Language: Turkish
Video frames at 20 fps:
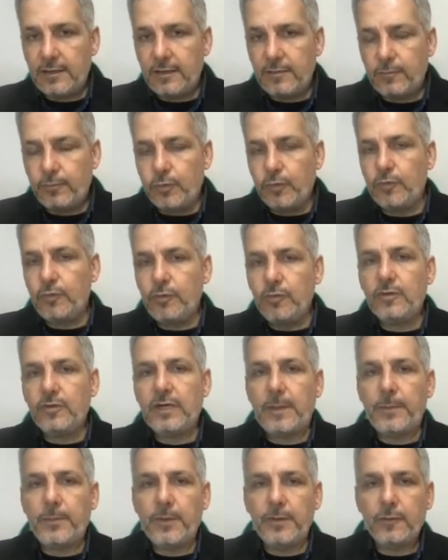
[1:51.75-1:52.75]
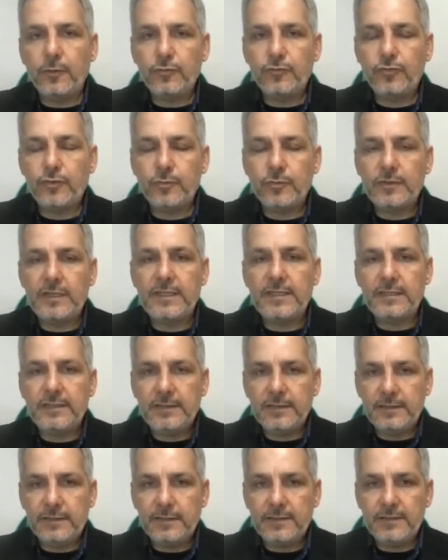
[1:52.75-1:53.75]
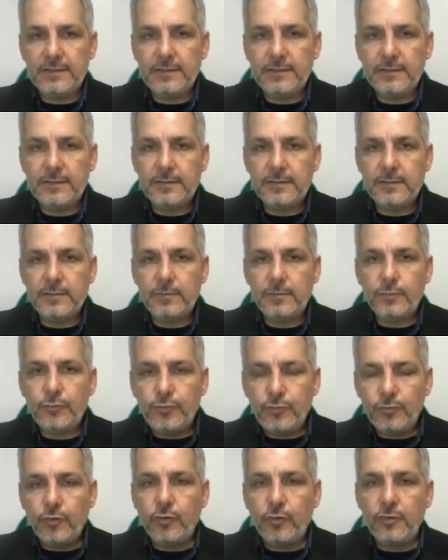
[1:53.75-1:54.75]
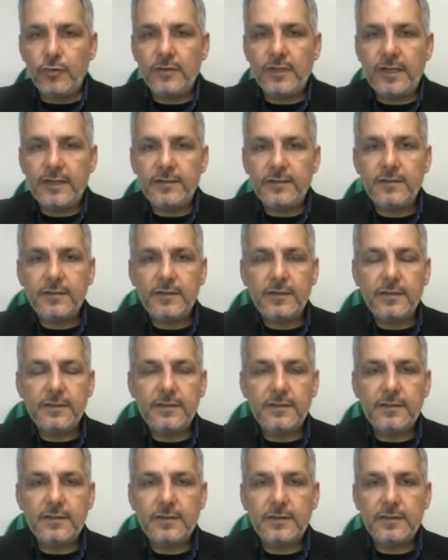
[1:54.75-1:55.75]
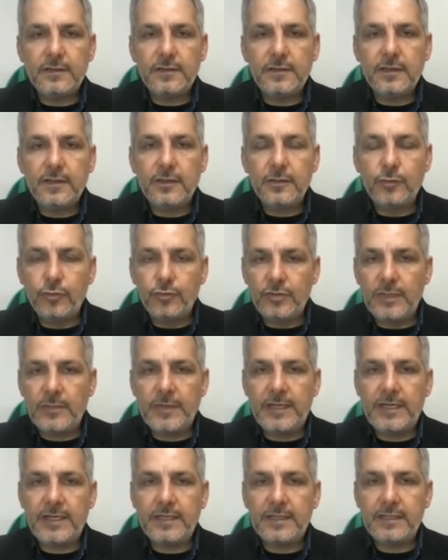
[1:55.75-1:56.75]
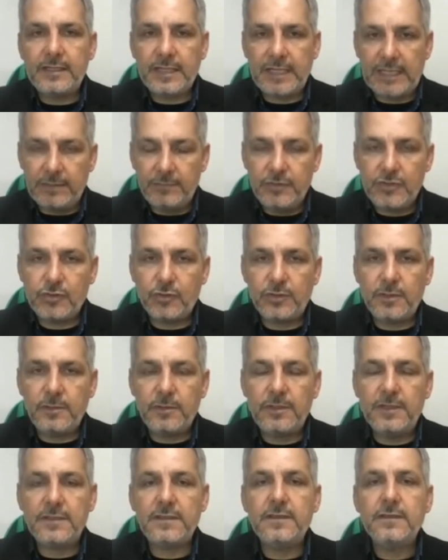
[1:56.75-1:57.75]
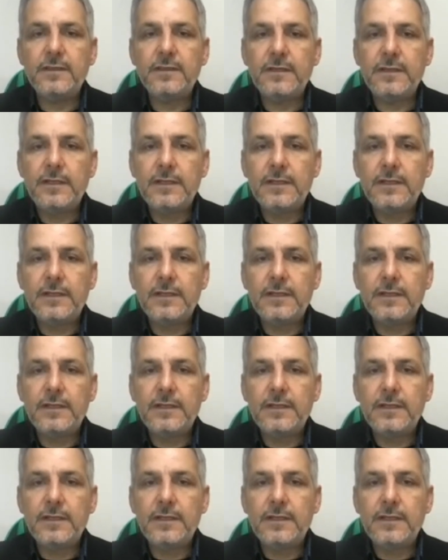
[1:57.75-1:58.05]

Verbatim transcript: bu kapalı oturumda bütün bu konular e, gündeme gelmiş olabilir.